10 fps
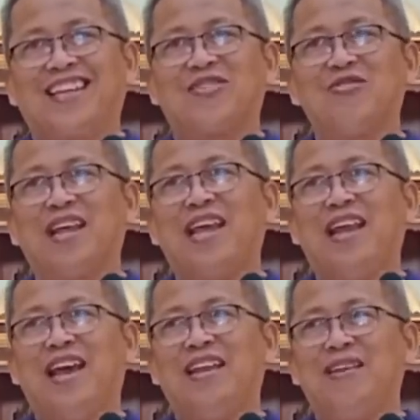Katong
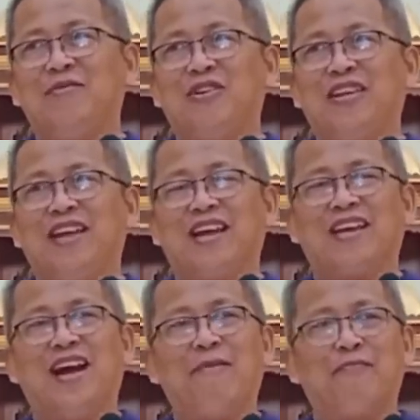nailhan ni mo niya
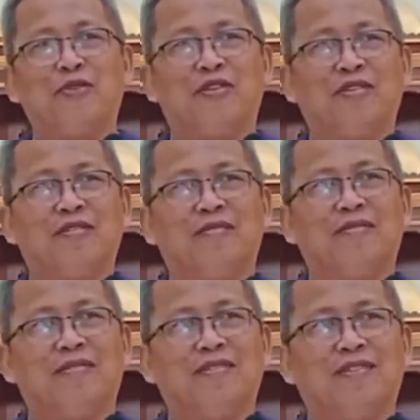gahapon
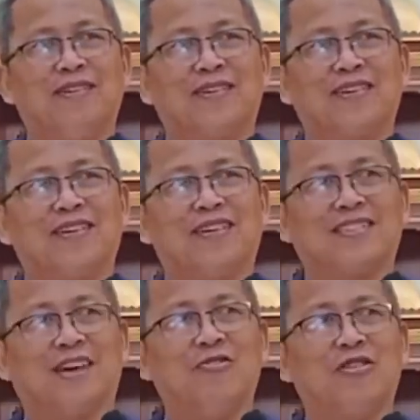
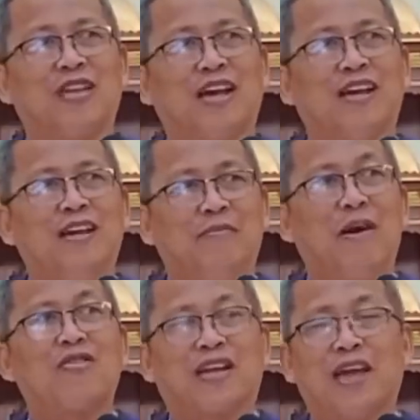or sa una,
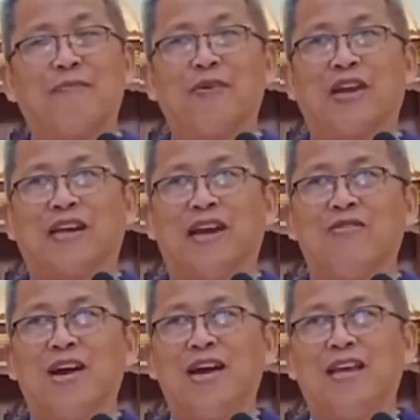maurag ang
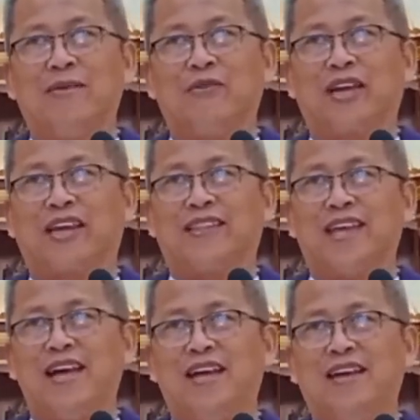naonga, imong
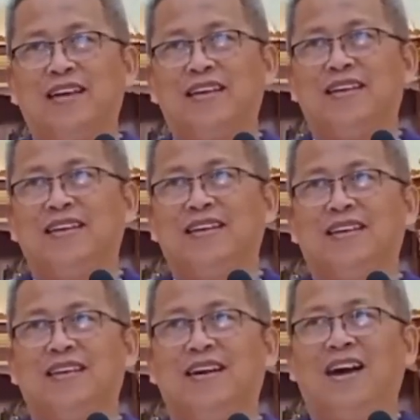nakita?
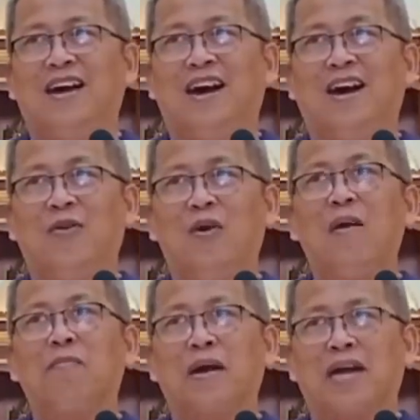
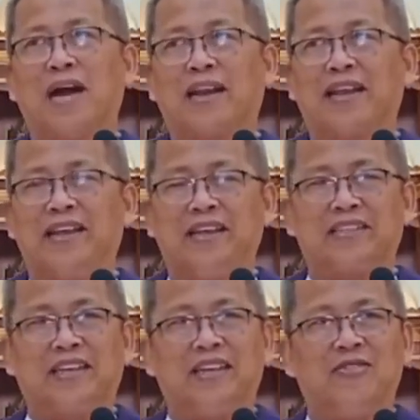Awa pa kahari
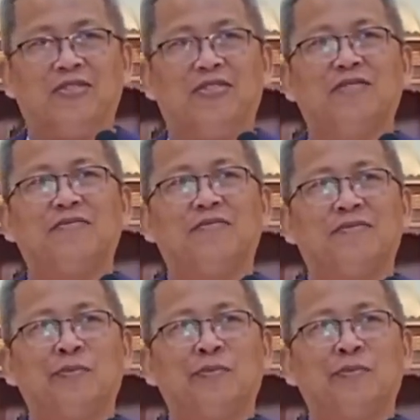is ginoo.